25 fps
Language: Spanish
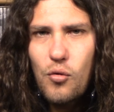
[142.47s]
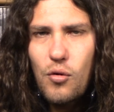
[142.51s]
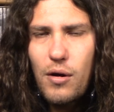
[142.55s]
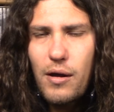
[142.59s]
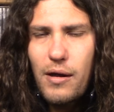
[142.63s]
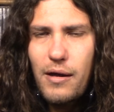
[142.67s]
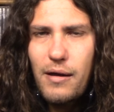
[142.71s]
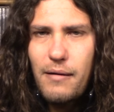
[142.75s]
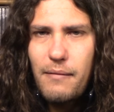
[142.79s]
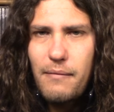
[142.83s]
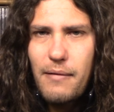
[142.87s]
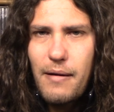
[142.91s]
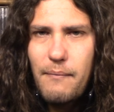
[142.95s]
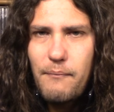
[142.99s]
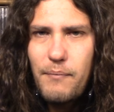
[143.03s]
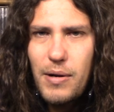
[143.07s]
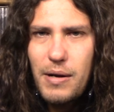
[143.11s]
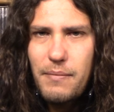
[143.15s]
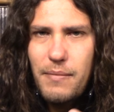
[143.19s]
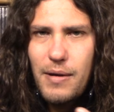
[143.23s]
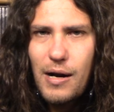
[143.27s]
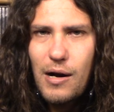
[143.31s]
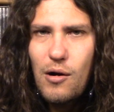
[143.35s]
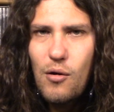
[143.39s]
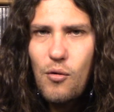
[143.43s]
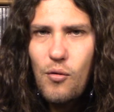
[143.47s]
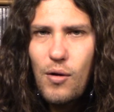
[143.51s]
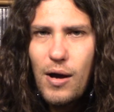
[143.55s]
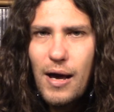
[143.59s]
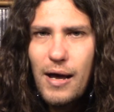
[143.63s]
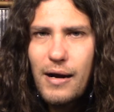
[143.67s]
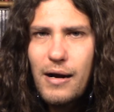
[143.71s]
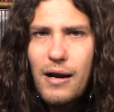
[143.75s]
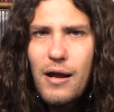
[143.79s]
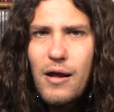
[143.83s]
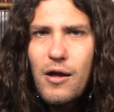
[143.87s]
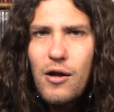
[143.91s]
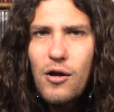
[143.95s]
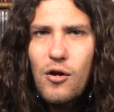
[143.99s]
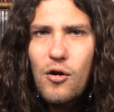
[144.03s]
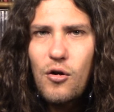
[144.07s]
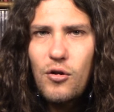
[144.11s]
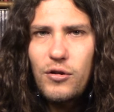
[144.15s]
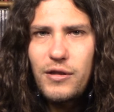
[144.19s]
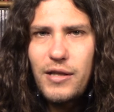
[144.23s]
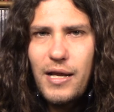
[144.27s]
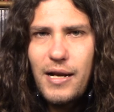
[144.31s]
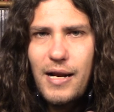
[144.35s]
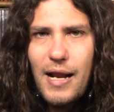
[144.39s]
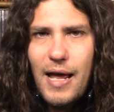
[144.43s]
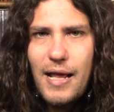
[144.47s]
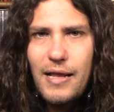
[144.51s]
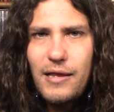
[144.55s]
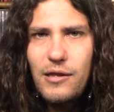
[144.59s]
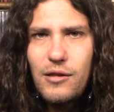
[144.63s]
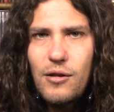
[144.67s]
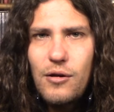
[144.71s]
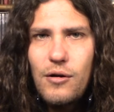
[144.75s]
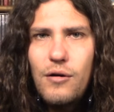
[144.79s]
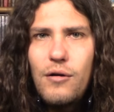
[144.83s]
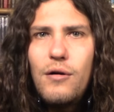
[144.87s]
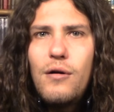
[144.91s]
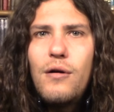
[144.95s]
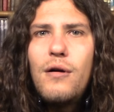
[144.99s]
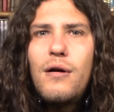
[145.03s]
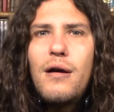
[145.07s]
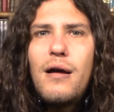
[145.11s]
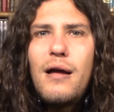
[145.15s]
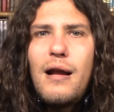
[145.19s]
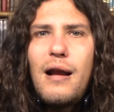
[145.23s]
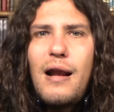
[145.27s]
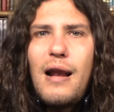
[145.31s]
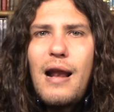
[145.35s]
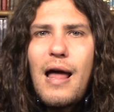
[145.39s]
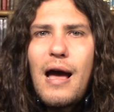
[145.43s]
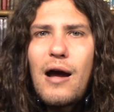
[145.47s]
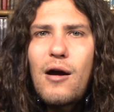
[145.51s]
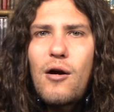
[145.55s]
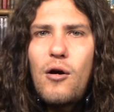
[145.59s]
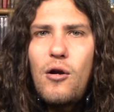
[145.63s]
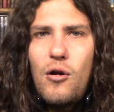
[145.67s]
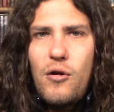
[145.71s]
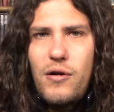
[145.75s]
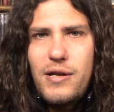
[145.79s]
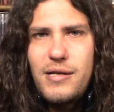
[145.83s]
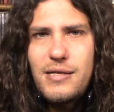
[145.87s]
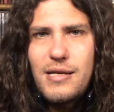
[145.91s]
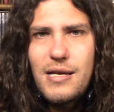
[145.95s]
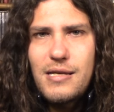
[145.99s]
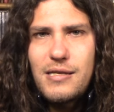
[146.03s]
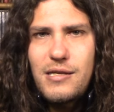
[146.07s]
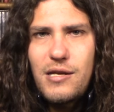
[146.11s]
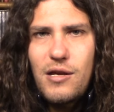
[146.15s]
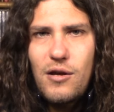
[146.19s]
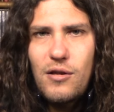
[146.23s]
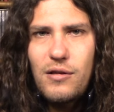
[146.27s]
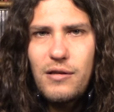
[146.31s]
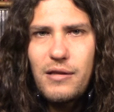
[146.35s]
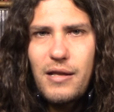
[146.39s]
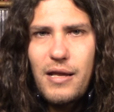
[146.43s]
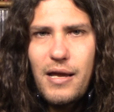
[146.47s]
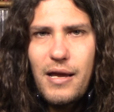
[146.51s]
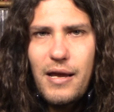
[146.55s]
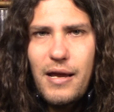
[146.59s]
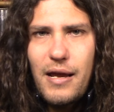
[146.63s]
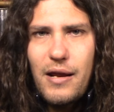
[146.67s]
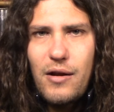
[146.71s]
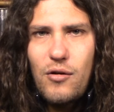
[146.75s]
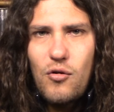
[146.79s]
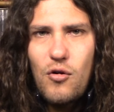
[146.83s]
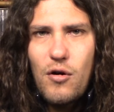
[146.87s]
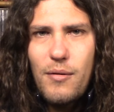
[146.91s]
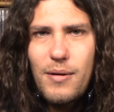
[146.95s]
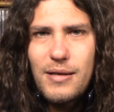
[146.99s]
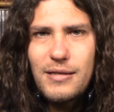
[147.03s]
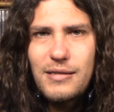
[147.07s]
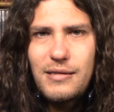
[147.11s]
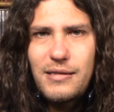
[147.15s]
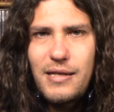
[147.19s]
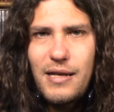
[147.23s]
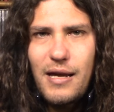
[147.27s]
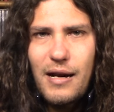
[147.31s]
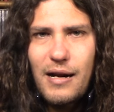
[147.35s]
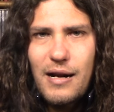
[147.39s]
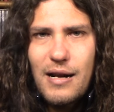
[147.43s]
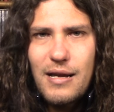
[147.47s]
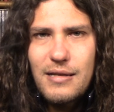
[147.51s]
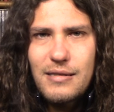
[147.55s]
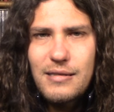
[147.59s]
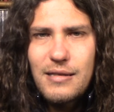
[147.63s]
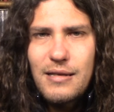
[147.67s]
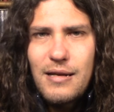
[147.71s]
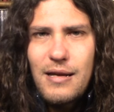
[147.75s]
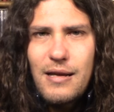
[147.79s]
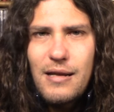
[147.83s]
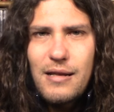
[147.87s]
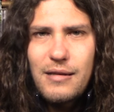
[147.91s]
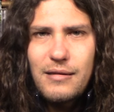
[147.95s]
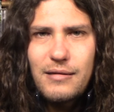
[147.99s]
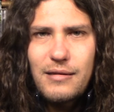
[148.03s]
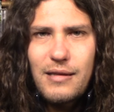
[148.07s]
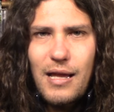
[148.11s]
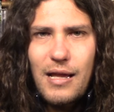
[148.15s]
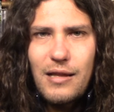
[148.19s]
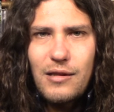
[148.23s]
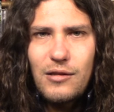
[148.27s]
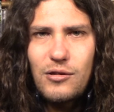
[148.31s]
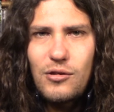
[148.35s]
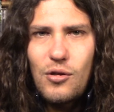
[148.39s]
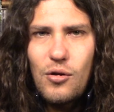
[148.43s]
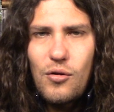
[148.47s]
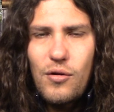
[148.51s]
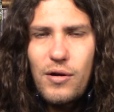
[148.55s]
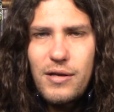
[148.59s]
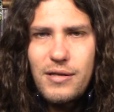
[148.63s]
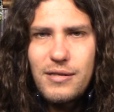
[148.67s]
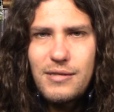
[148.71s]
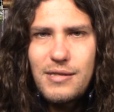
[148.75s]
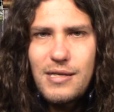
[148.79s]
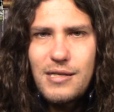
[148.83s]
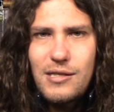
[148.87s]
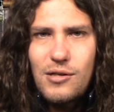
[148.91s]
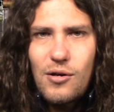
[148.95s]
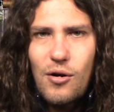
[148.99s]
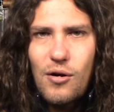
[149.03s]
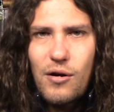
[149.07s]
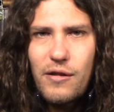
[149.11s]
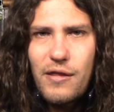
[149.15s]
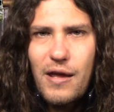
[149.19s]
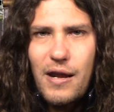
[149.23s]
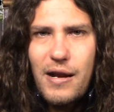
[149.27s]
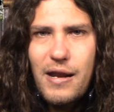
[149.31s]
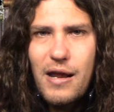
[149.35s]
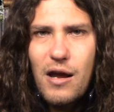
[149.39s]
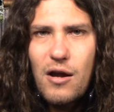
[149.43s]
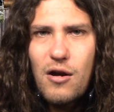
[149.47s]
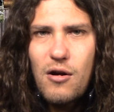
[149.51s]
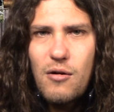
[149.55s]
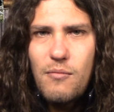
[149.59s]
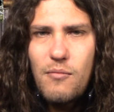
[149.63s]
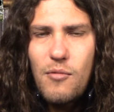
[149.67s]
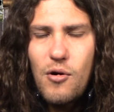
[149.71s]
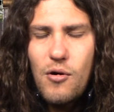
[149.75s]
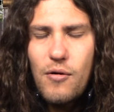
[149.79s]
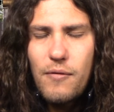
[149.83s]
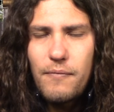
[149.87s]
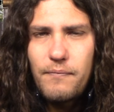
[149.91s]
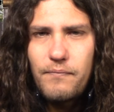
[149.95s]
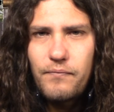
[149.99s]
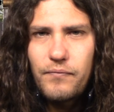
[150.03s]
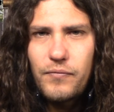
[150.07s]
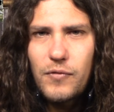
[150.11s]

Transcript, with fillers: eh, en primer lugar condenando la colonización de nuevas tierras tanto en Cisjordania como,